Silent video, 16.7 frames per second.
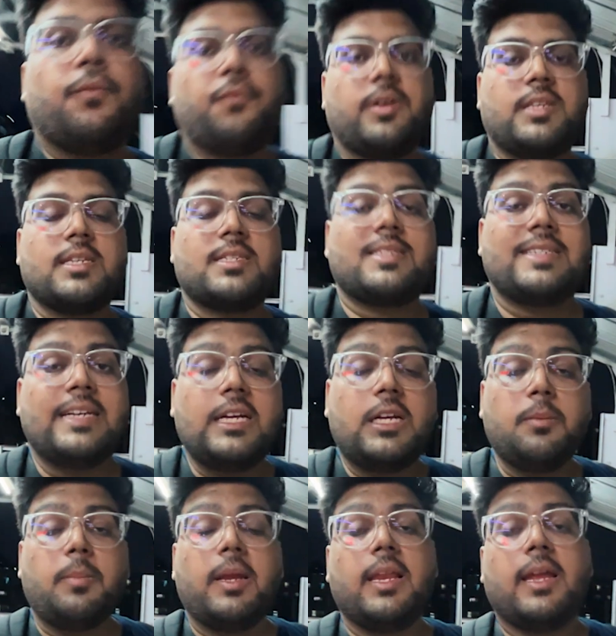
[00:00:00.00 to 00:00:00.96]
वैसे
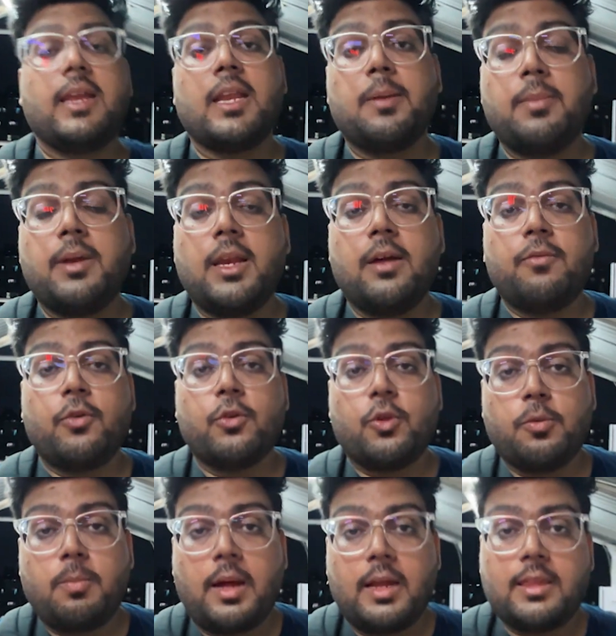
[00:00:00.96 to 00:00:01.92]
सीट मिले ना मिले वो
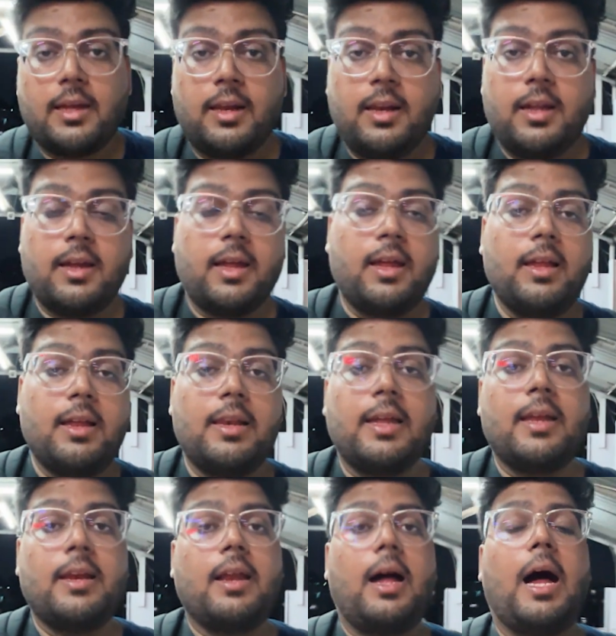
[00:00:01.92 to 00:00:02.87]
तो बात अलग है
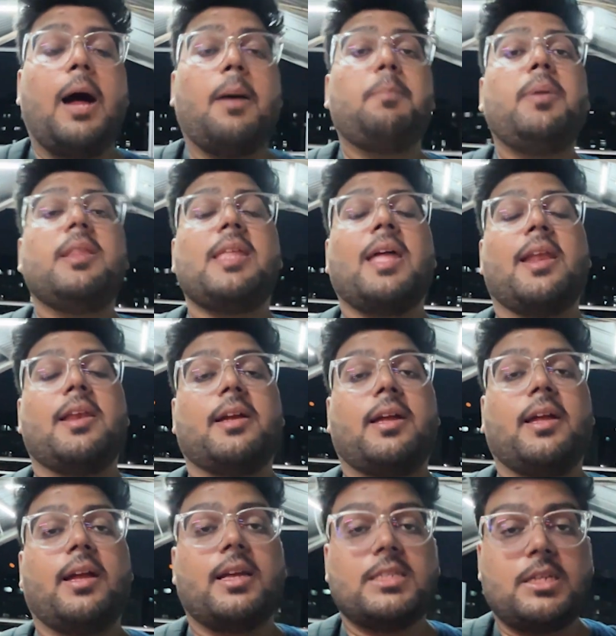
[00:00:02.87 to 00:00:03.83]
लेकिन आप भी ध्यान
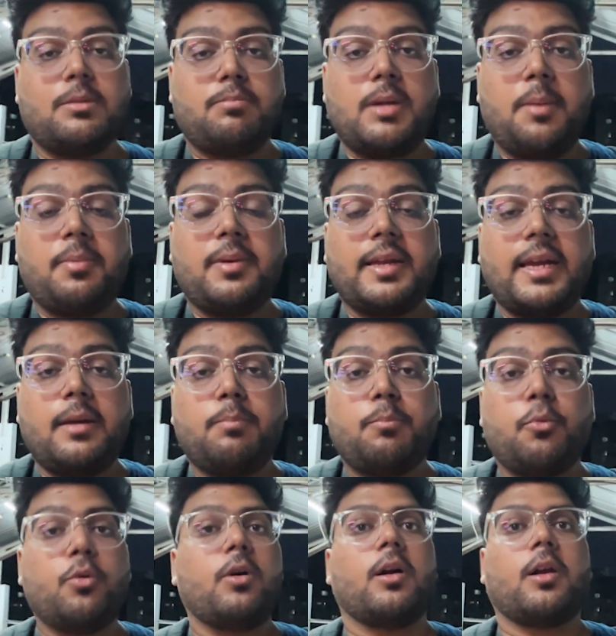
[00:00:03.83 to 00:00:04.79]
रखिएगा जब भी आप टिकट
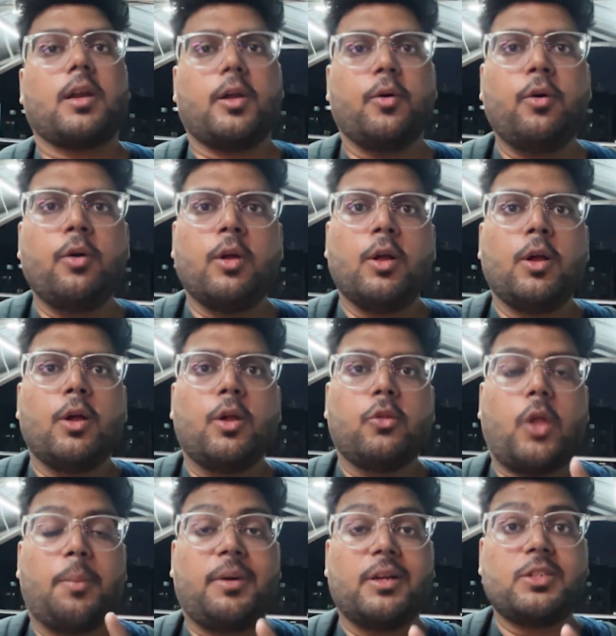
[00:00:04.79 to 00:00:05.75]
बुक कर रहे हो
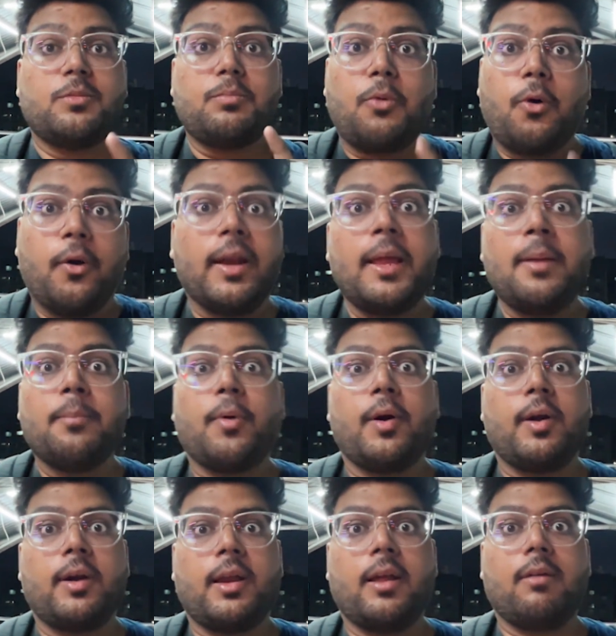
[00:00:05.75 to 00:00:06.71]
तो आपका जो बोर्डिंग
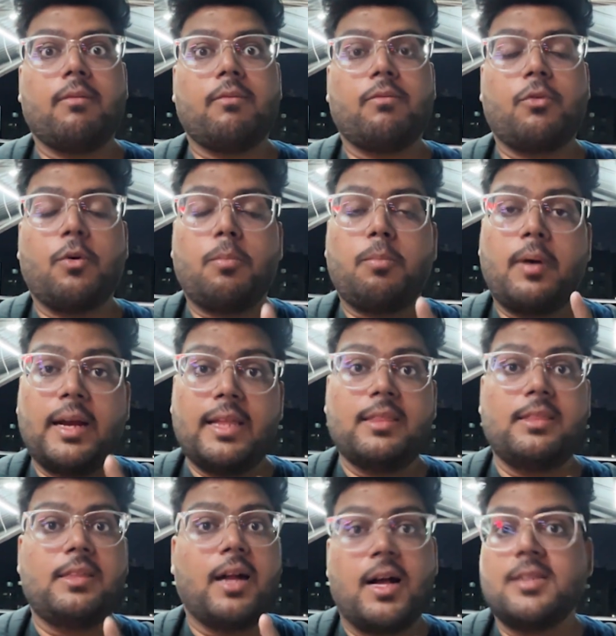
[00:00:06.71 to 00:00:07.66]
पॉइंट है वो बड़े
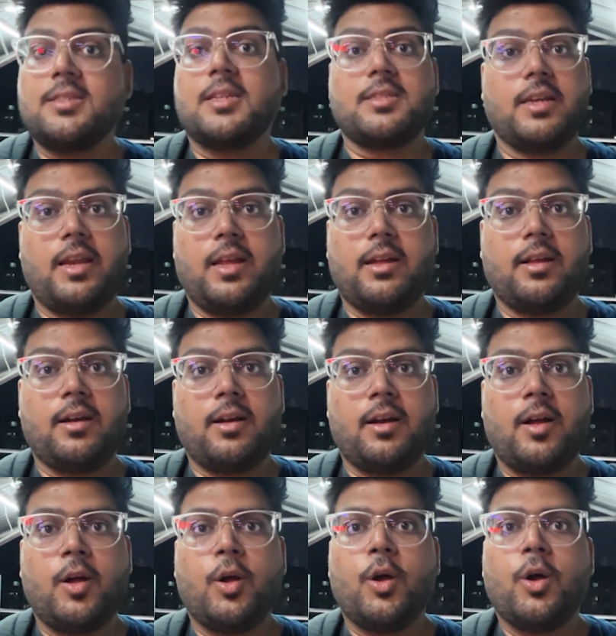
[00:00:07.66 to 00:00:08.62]
ध्यान से सिलेक्ट
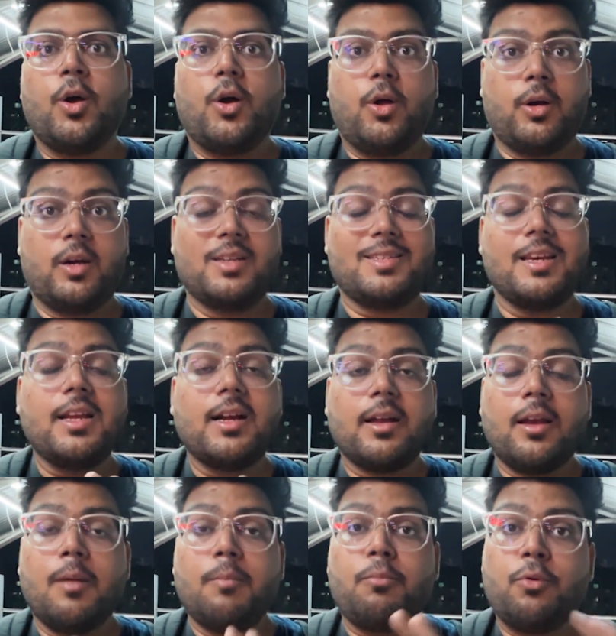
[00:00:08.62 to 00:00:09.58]
करना अगर सिलेक्ट
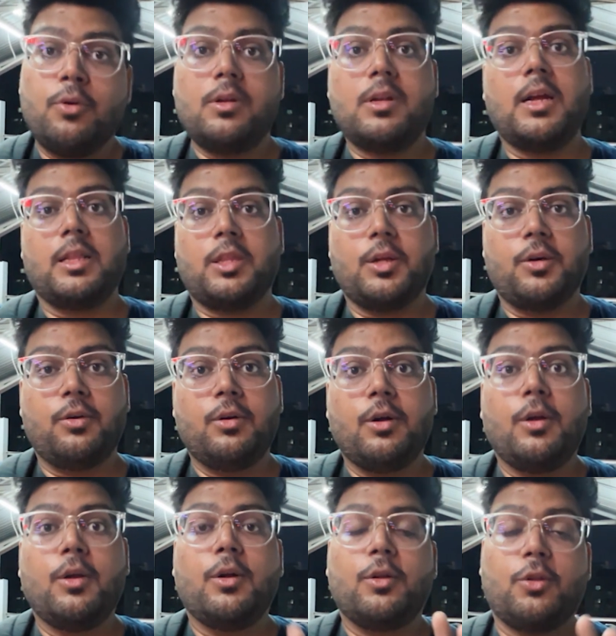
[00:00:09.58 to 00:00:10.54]
करना भूल जाते हो
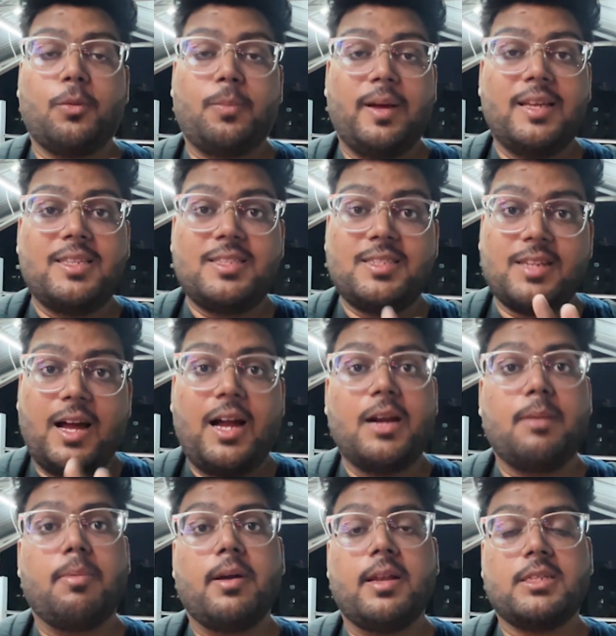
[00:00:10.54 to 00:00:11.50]
तो भाई
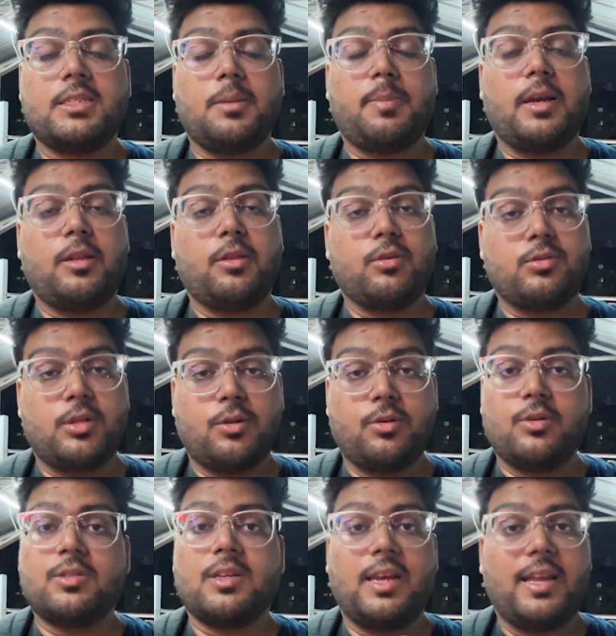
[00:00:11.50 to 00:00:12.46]
चार्ट बनने से पहले तो
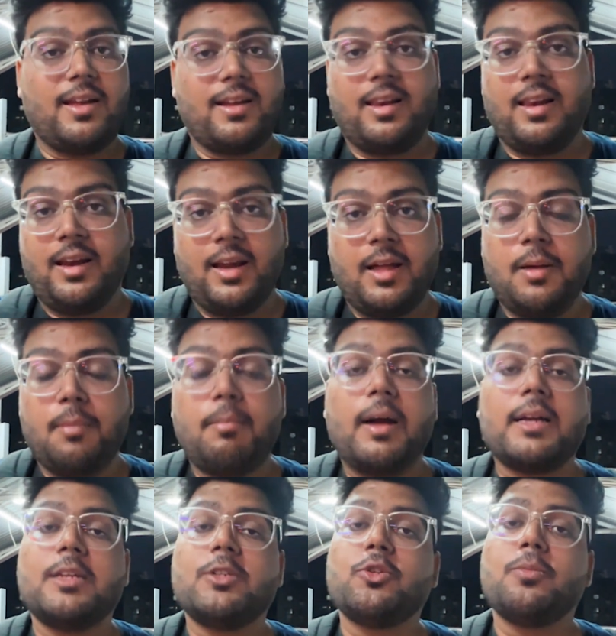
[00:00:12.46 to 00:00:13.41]
ज़रूर सिलेक्ट कर लेना
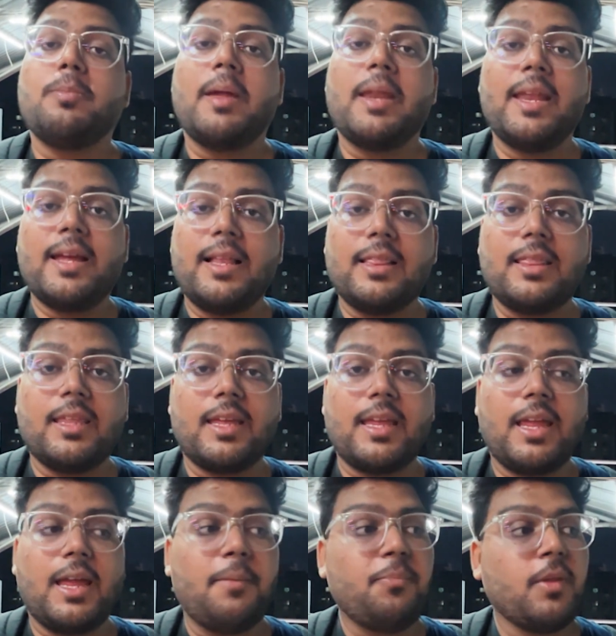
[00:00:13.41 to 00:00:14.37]
बाकी जो मैंने गलती
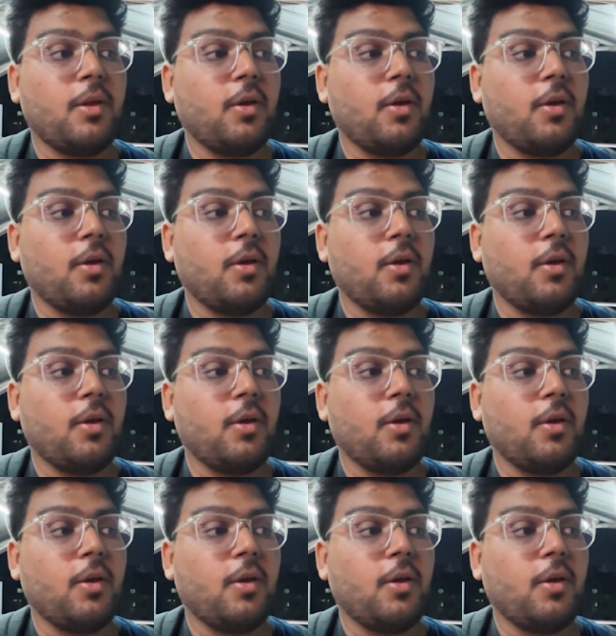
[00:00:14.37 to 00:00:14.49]
की है